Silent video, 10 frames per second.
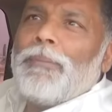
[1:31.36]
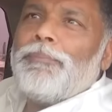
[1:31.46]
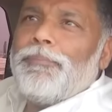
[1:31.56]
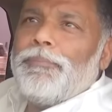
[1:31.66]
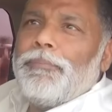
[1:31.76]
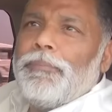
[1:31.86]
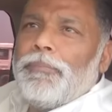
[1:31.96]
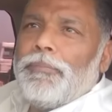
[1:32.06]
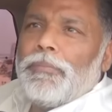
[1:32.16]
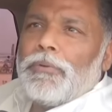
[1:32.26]
आप
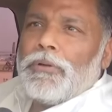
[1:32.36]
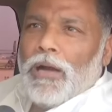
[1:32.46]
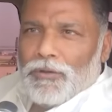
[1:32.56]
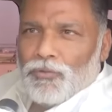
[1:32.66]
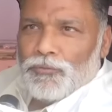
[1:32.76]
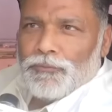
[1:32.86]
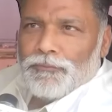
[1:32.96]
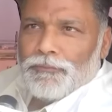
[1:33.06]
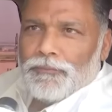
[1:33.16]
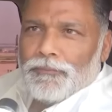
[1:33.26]
कानून
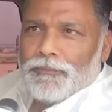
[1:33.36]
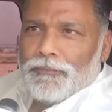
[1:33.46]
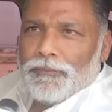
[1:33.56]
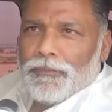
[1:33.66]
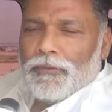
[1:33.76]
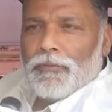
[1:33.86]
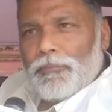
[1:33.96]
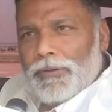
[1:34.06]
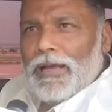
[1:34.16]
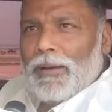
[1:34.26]

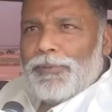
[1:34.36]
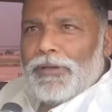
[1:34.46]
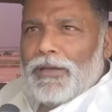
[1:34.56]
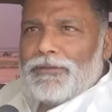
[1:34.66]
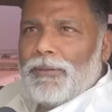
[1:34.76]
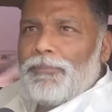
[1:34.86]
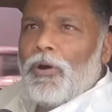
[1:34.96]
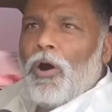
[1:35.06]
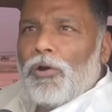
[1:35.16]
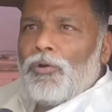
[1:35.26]
भी आप ही हैं जब
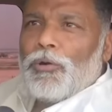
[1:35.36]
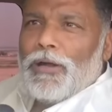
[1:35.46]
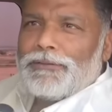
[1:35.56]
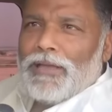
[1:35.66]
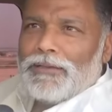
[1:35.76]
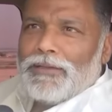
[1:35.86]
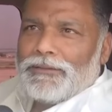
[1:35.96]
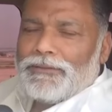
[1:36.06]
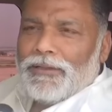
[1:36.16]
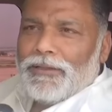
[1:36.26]
और लोग हड़ताल
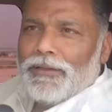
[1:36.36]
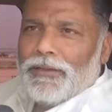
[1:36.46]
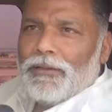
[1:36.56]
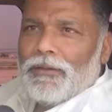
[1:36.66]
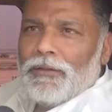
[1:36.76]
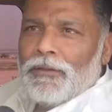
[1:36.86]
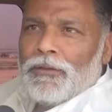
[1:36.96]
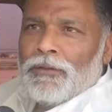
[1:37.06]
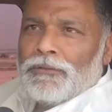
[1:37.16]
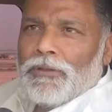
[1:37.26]
करते हैं
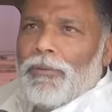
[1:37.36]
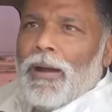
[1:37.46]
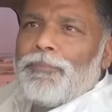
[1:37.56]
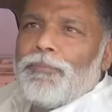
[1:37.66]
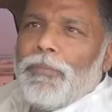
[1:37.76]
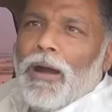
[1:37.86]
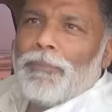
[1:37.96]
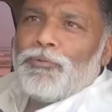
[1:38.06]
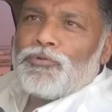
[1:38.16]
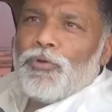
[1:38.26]
तब आप
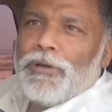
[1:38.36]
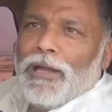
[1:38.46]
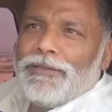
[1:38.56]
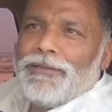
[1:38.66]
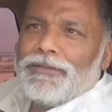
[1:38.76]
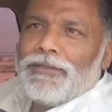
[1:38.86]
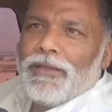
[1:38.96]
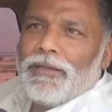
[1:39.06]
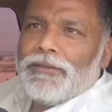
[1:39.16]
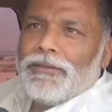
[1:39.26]
आप उसको गाली देते
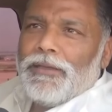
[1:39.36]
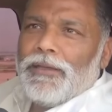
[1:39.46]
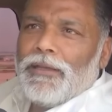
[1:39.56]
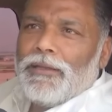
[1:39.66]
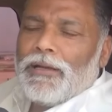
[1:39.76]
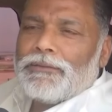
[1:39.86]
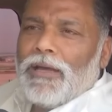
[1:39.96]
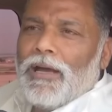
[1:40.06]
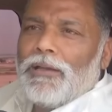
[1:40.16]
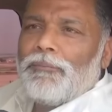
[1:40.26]
हैं कि ये
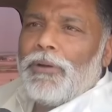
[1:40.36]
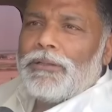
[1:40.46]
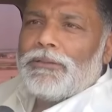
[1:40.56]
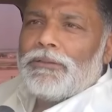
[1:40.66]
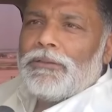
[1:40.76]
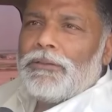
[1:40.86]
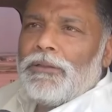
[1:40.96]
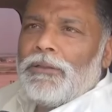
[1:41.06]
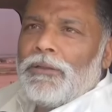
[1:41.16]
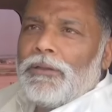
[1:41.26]
हड़ताल बंद
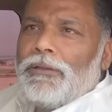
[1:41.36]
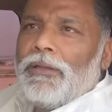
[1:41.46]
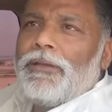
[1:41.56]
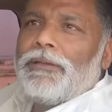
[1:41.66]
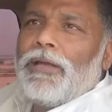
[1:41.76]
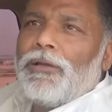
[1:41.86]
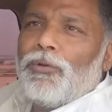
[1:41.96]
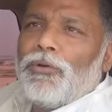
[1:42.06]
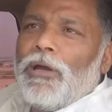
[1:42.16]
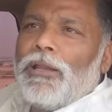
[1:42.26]
ये नेता
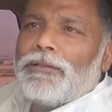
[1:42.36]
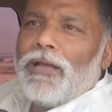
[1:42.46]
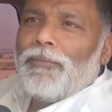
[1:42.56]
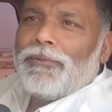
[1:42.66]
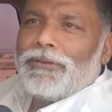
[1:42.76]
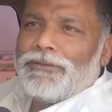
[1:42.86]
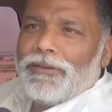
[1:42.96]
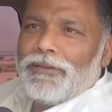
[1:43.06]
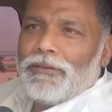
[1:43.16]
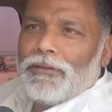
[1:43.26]
लोग गलत काम करते
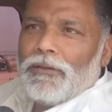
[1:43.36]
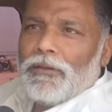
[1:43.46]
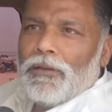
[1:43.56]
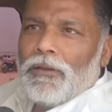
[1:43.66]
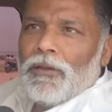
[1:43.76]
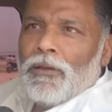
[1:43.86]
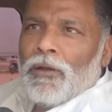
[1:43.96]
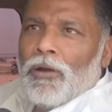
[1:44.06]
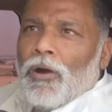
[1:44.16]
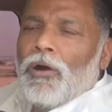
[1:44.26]

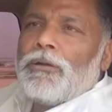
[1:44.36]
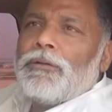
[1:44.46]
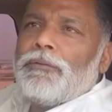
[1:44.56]
हैं और